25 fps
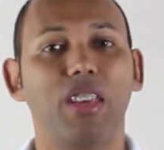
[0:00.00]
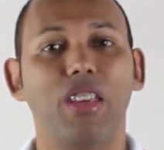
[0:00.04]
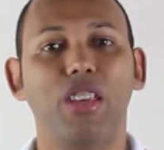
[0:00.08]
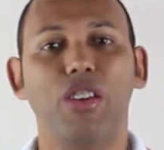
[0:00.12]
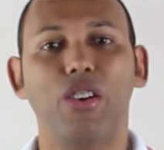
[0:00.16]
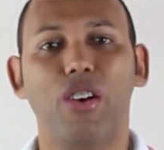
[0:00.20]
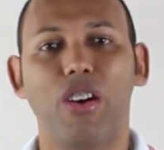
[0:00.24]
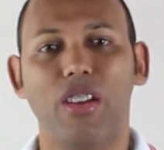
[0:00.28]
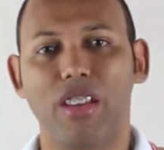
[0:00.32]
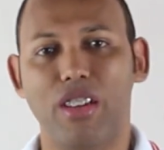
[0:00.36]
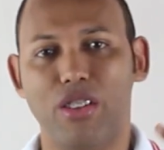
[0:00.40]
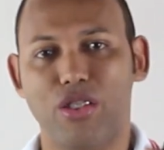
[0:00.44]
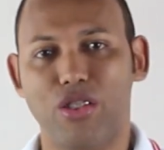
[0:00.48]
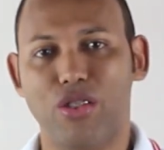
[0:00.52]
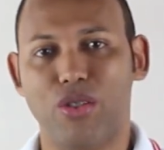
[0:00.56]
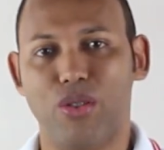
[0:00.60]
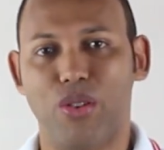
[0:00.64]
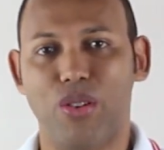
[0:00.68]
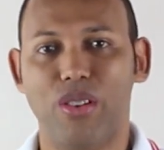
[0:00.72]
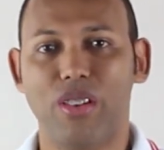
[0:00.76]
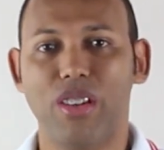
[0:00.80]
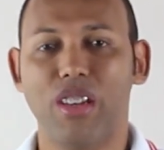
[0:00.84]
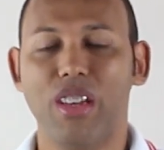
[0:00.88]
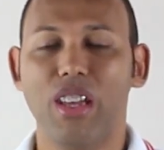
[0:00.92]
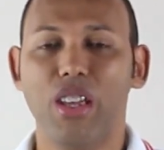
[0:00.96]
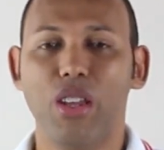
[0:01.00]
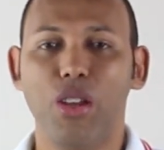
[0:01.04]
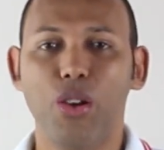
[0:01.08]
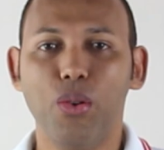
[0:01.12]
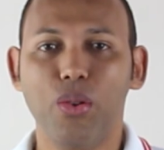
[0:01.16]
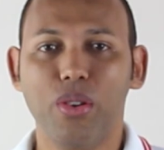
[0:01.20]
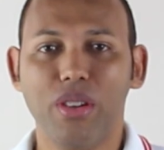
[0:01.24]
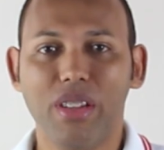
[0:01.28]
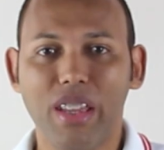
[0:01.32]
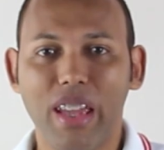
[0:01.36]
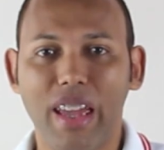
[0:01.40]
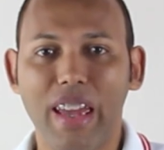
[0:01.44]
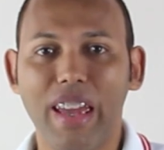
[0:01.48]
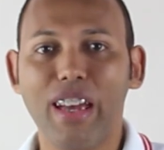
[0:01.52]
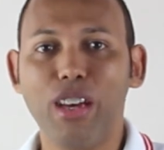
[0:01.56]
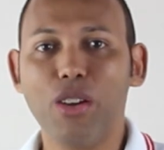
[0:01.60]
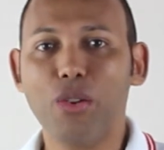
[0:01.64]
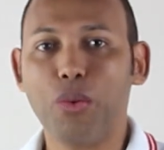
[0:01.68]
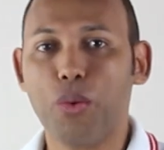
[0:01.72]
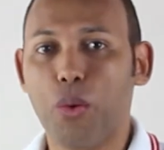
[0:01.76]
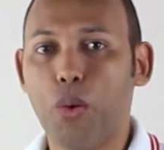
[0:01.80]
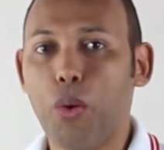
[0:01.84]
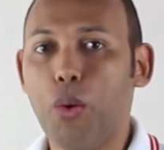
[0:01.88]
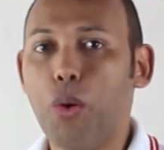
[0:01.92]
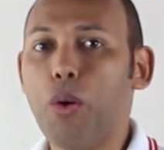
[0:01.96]
E olha só, eu
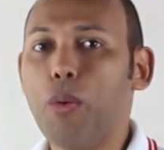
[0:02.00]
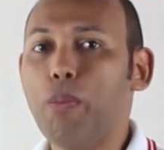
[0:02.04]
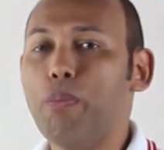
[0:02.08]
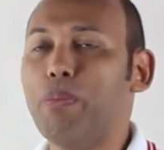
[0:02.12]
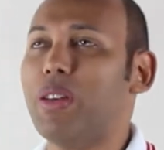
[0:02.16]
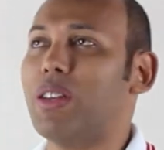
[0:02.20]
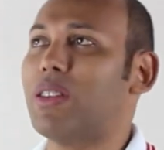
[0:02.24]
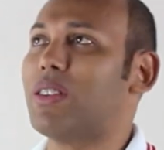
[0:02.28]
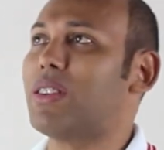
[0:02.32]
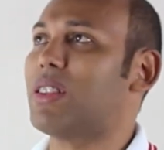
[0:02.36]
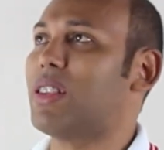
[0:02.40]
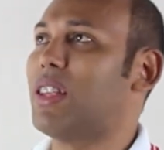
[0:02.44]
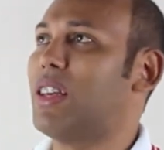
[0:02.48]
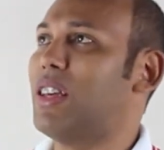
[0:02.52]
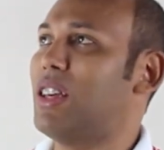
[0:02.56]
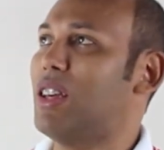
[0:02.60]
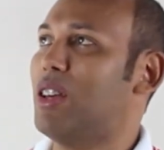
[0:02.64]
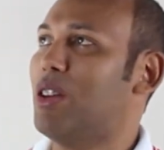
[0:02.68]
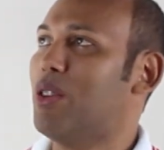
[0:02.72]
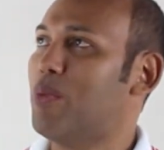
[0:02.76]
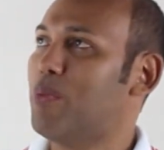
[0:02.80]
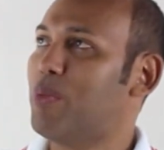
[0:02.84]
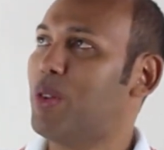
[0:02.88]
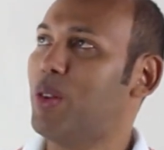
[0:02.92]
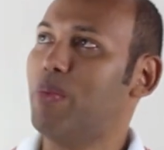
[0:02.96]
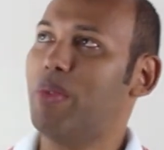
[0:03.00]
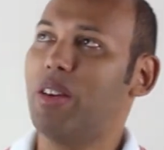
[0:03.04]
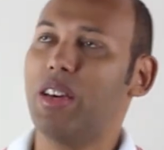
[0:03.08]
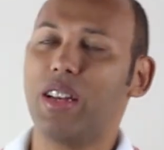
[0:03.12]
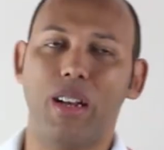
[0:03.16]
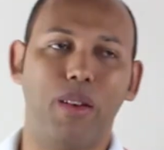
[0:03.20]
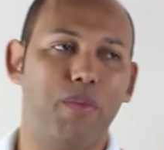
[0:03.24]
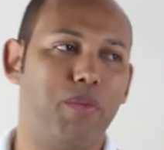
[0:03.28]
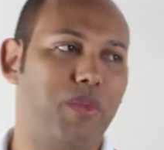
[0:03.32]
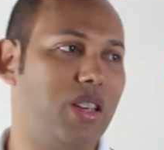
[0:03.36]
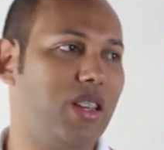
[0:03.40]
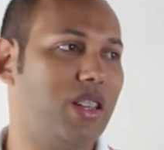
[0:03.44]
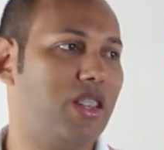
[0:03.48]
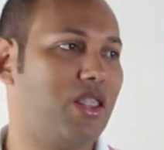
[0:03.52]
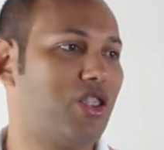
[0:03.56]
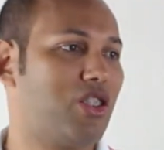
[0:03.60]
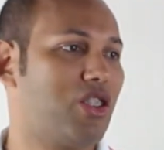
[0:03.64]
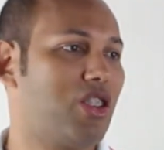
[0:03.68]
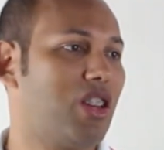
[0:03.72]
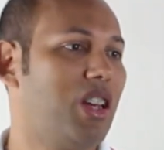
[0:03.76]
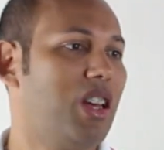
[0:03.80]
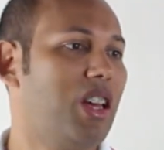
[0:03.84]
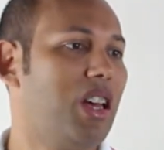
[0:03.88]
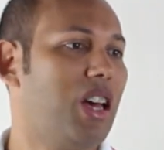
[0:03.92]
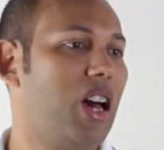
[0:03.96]
quero obter,
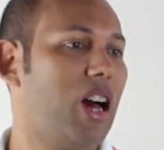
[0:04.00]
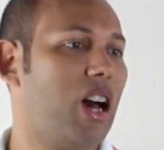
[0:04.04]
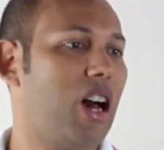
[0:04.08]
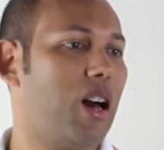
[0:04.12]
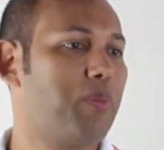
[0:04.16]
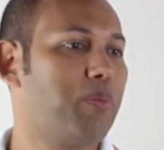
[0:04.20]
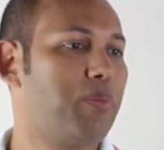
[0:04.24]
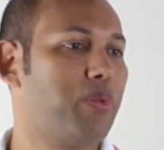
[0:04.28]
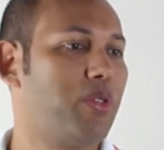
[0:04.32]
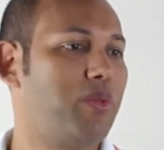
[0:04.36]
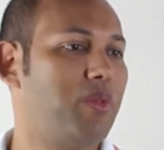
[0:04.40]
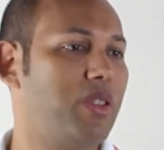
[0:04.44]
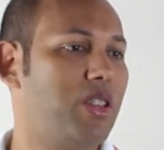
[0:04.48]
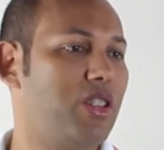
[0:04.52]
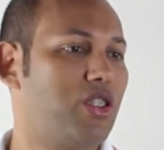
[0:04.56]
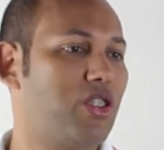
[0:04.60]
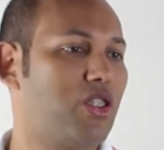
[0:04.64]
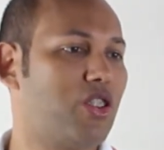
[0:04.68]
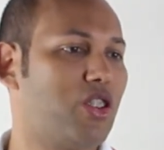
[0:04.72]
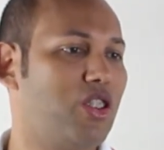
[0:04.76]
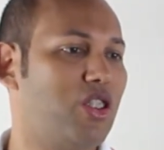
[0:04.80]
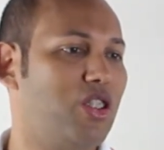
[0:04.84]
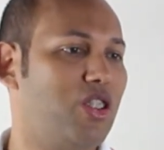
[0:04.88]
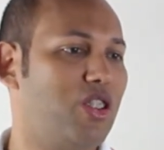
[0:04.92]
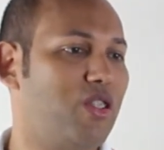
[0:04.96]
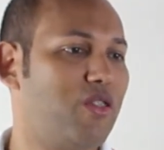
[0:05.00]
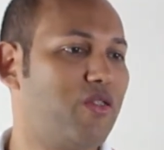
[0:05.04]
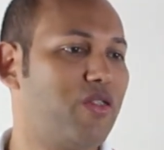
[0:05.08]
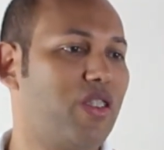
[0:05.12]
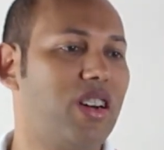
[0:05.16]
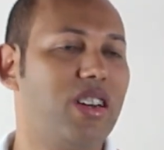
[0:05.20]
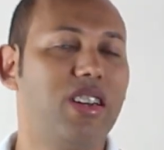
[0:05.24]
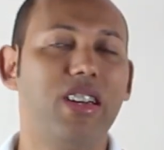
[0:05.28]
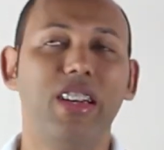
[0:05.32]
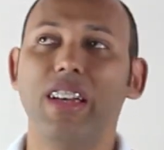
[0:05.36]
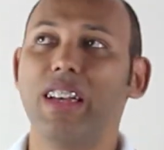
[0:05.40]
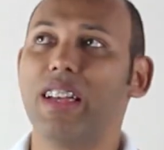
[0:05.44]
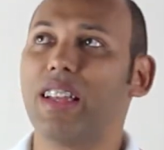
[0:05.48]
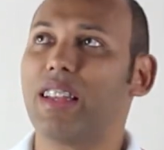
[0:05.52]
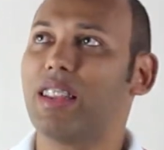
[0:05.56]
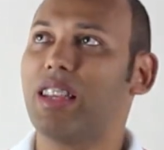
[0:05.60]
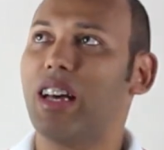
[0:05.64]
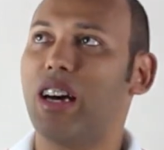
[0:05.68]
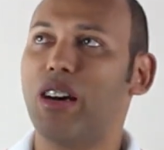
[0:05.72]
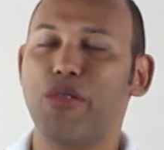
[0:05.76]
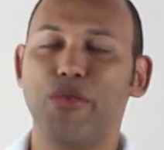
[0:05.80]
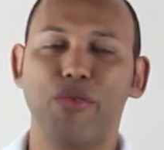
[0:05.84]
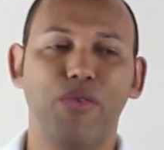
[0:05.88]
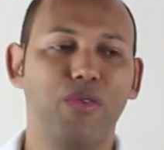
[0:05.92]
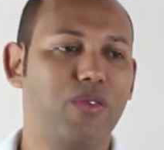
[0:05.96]
primeiramente, a primitiva
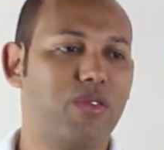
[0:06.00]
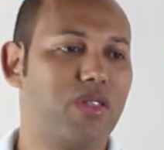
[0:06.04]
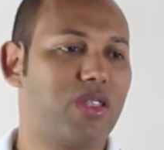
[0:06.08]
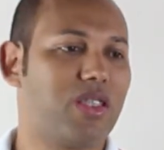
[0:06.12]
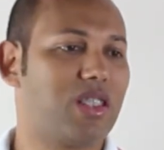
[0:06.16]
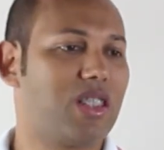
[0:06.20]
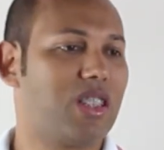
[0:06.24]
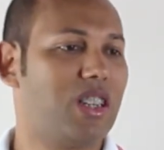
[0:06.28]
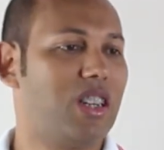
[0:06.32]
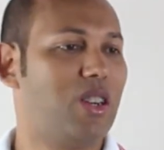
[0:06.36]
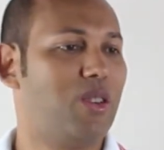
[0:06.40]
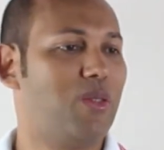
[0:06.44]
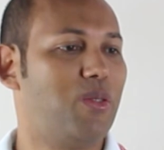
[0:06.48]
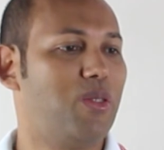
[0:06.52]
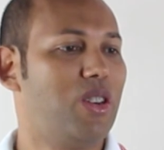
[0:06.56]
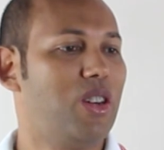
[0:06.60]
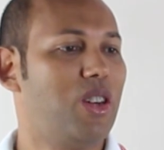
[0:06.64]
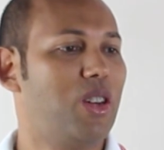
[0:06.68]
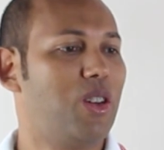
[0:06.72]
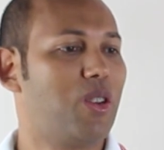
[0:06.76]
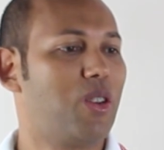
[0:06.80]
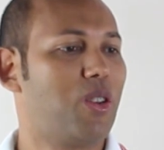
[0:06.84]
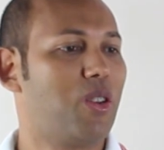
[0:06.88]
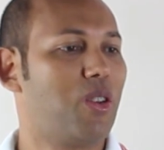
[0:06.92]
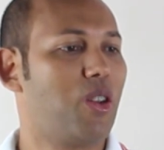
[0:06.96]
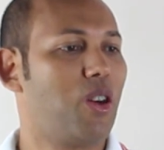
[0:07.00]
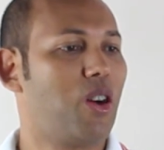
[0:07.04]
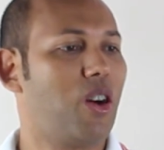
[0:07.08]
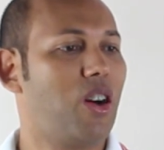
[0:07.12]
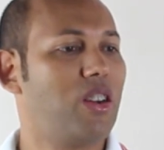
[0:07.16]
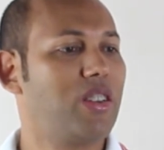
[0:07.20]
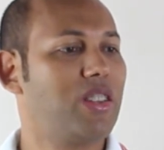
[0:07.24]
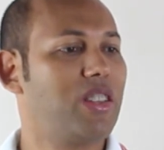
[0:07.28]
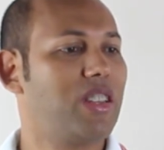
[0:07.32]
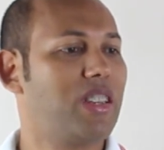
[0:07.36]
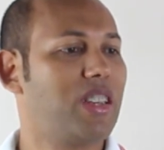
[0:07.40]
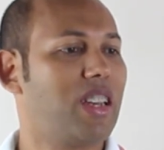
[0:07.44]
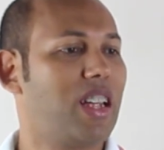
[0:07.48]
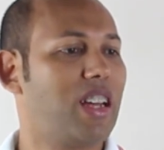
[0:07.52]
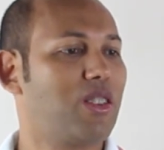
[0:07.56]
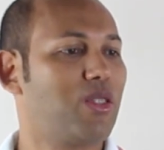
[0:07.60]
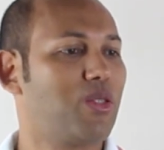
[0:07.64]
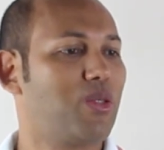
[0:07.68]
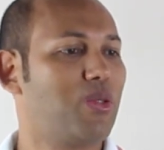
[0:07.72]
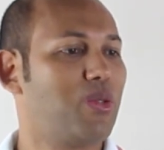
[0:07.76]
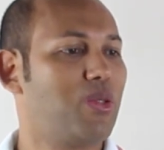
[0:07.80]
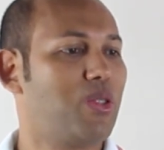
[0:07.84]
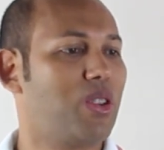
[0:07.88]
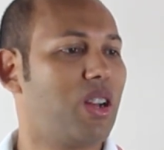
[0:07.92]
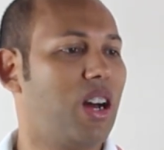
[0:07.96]
da função log
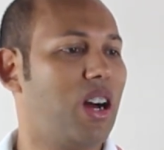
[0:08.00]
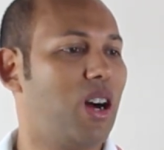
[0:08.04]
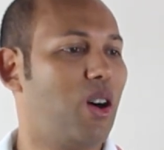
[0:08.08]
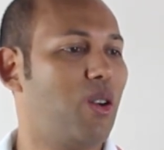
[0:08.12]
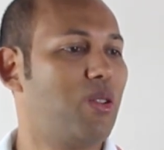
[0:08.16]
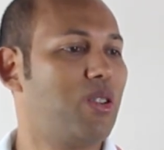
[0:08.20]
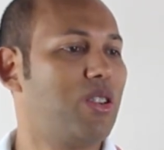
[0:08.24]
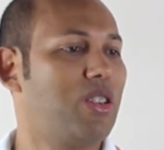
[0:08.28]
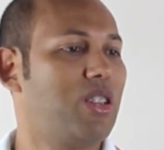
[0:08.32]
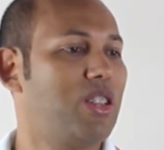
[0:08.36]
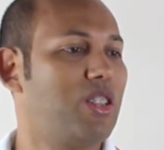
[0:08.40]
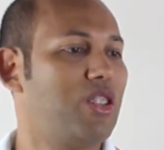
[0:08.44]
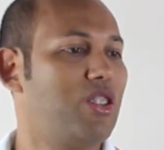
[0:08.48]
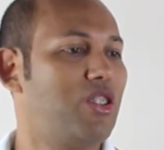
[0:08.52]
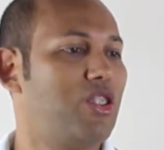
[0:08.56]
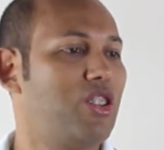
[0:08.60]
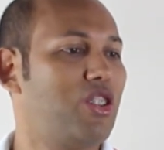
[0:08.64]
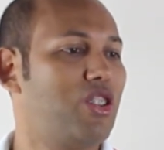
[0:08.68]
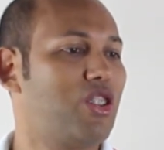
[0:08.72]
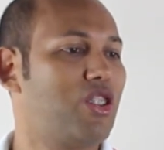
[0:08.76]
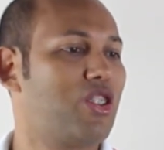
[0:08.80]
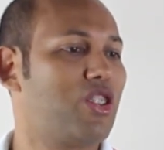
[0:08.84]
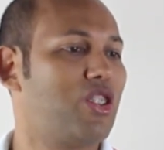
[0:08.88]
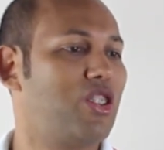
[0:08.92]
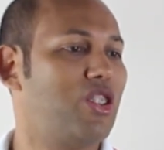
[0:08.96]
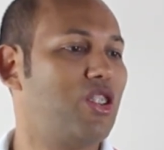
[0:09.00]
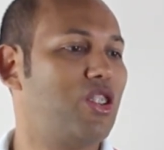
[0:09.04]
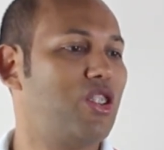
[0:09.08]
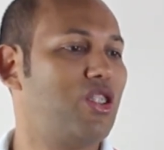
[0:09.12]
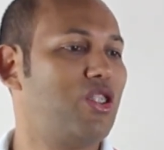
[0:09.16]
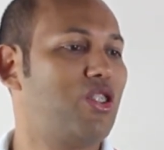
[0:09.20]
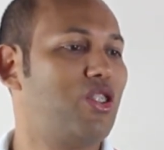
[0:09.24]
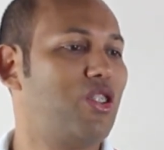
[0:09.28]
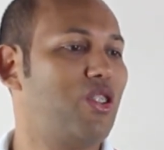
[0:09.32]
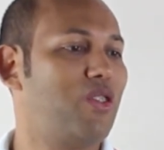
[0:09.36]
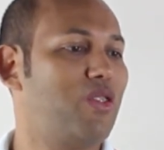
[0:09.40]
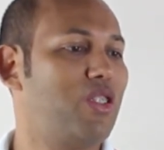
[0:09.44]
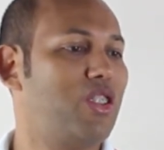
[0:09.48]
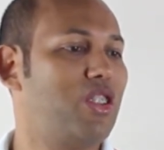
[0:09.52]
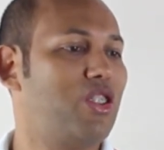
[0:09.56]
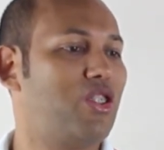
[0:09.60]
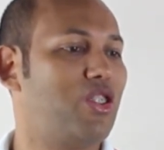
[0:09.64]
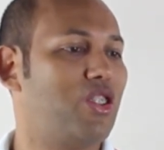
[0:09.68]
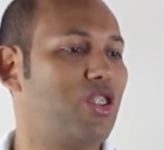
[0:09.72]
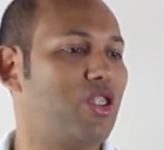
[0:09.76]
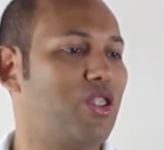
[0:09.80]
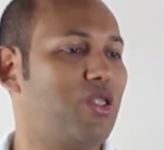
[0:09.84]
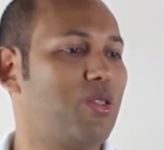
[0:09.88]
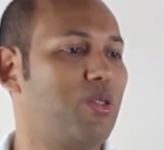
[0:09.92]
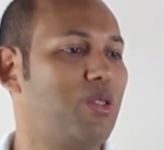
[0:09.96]
natural de x
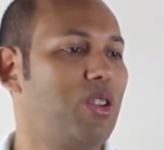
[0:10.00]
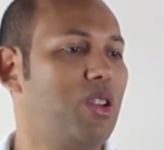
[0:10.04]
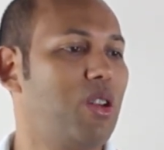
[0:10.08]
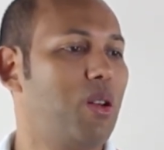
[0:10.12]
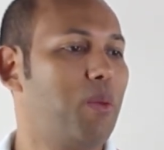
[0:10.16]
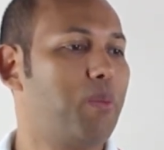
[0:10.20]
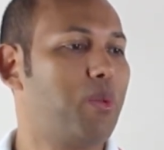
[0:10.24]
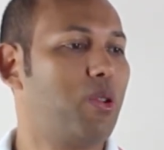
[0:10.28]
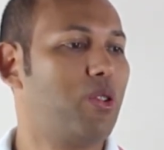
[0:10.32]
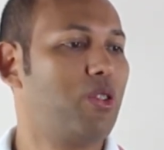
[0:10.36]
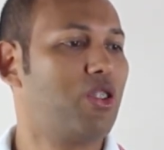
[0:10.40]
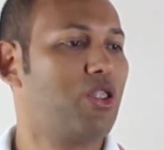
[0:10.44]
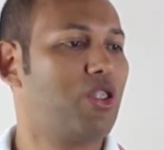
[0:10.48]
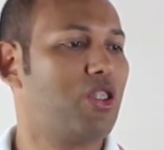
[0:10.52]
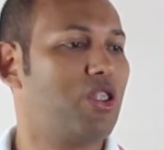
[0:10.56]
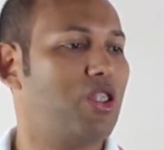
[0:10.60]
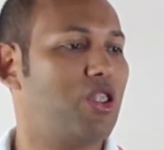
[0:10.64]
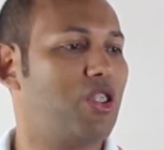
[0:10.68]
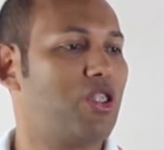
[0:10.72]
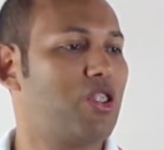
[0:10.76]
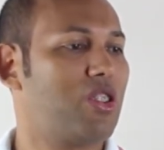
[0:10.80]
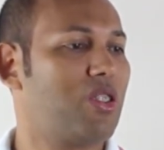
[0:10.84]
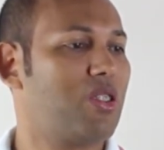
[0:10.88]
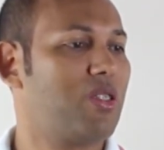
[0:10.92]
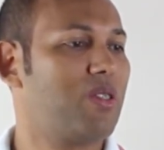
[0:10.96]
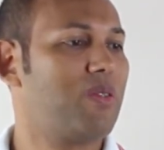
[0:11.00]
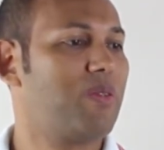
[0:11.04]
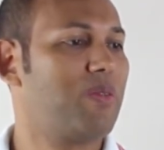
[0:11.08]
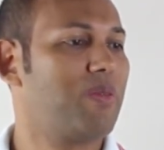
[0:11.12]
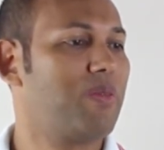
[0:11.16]
dividido por x.